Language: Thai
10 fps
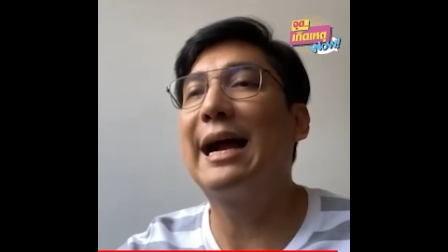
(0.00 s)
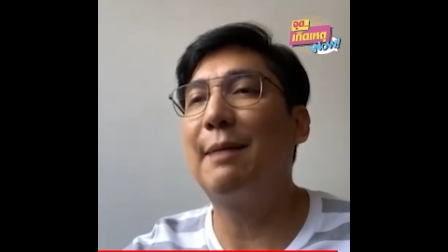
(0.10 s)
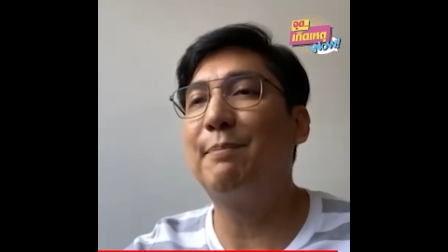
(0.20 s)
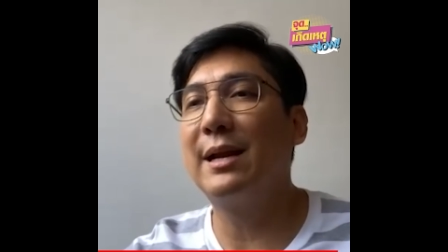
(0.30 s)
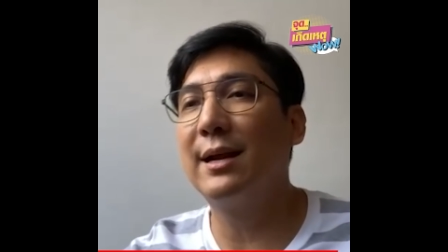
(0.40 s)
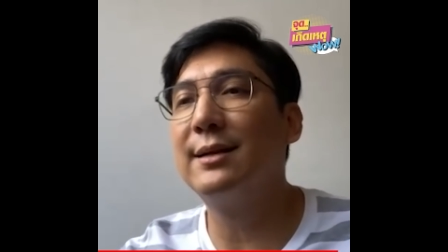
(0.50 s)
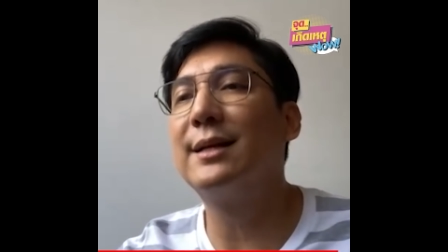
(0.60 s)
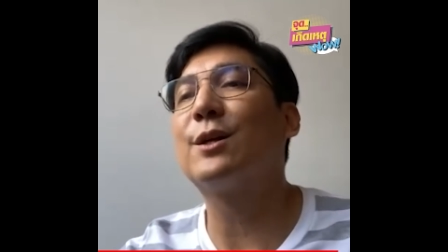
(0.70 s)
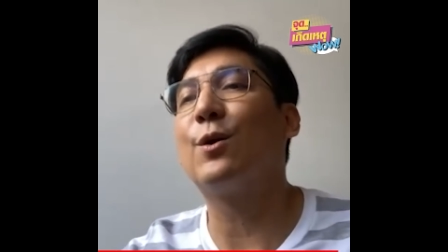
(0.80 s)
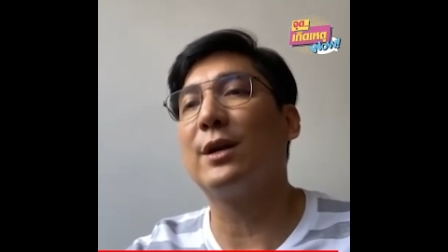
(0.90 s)
งครับ ปีละเรื่อง
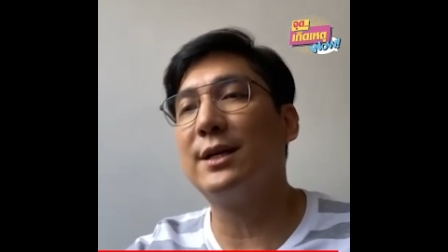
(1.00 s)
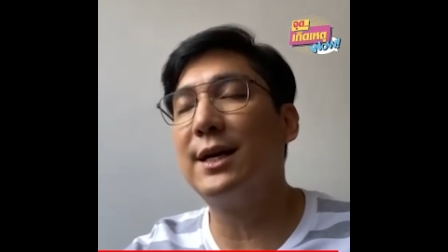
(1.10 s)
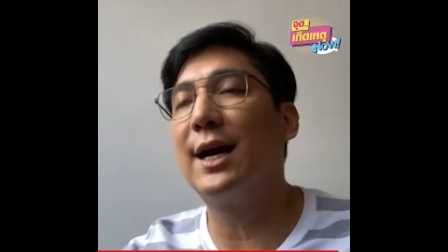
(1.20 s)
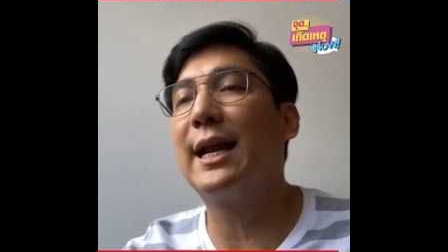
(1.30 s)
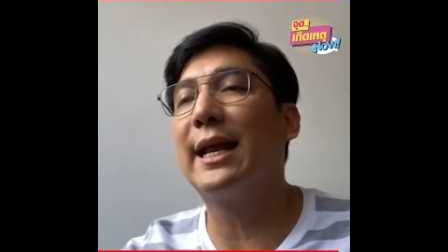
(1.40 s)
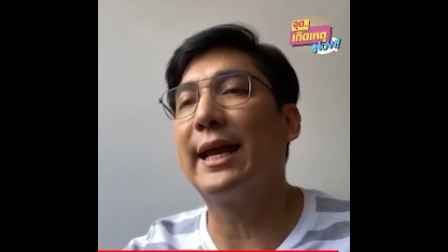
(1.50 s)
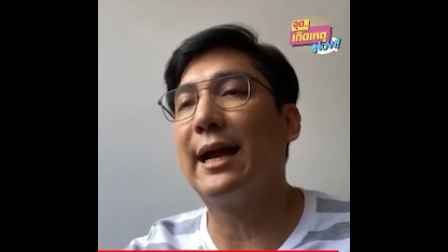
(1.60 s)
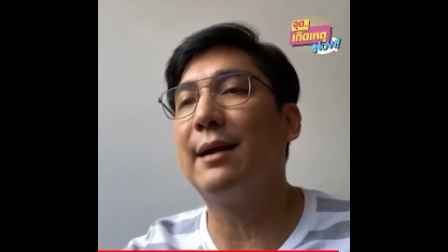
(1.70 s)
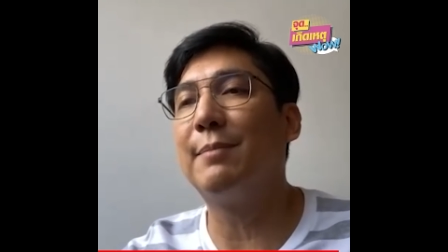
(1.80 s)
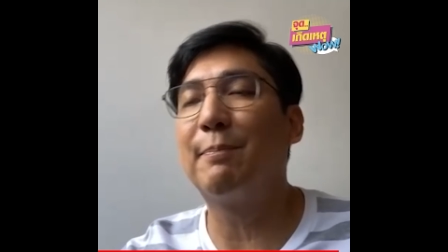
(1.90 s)
สองเรื่องอะไรเงี้ย
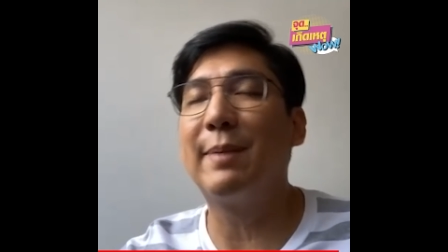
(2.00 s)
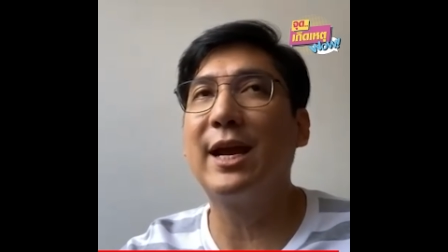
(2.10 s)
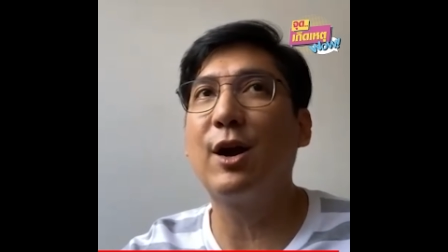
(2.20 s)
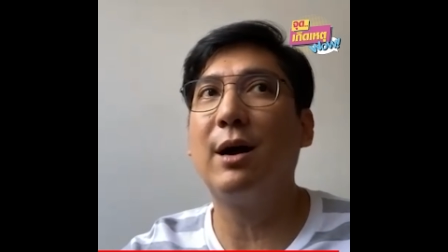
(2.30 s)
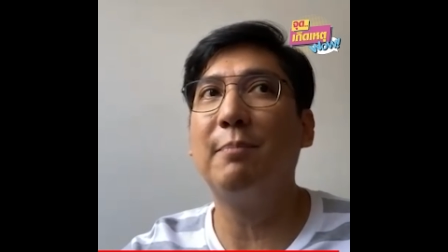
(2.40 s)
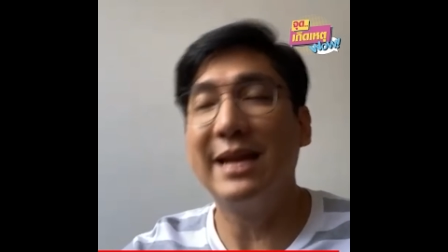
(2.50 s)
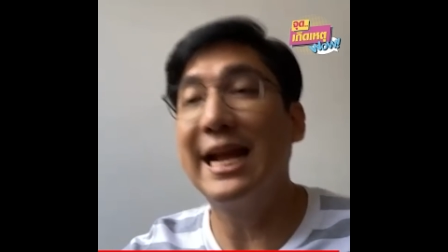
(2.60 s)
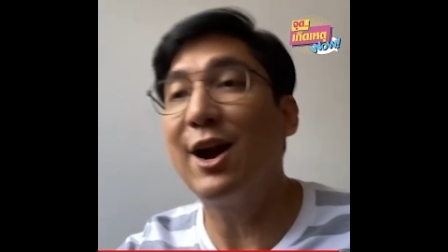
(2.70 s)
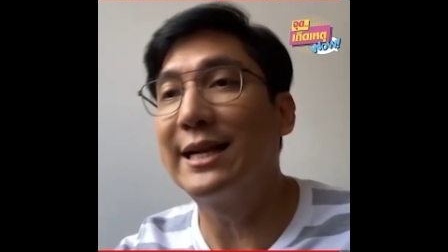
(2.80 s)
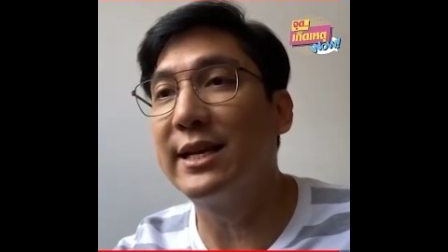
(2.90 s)
บางปีก็ปีนี้
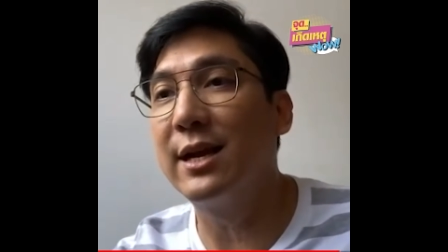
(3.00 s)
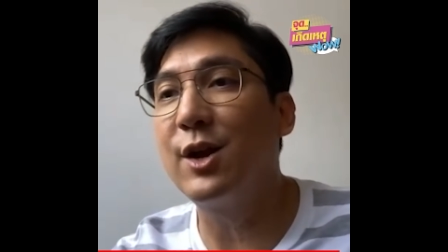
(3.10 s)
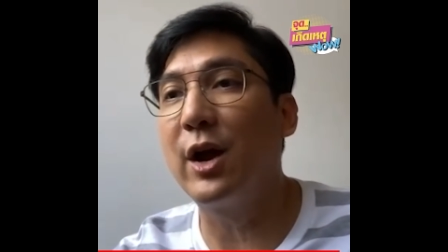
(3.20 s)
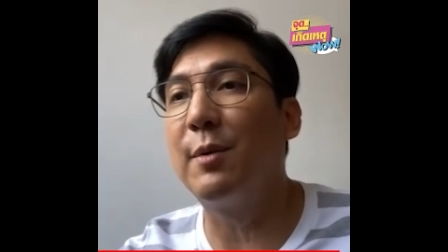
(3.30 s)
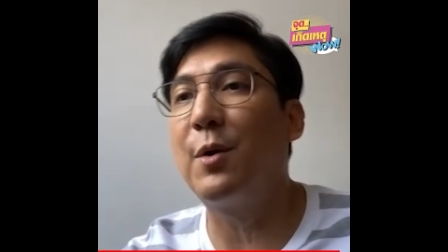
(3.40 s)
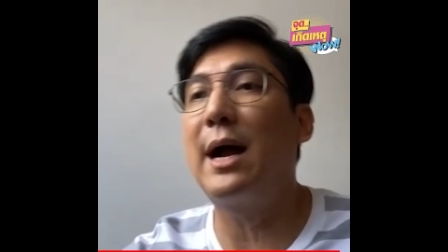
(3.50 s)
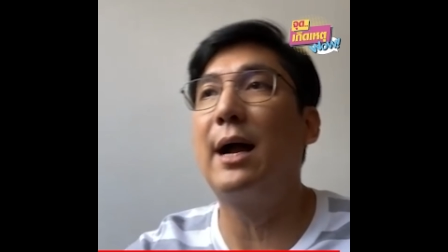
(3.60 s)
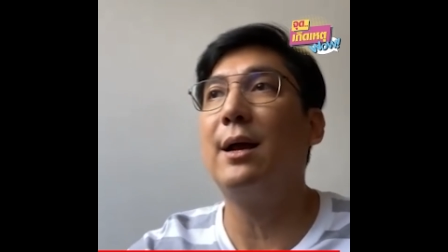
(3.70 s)
ก็อาจจะเยอะหน่อยเพราะว่า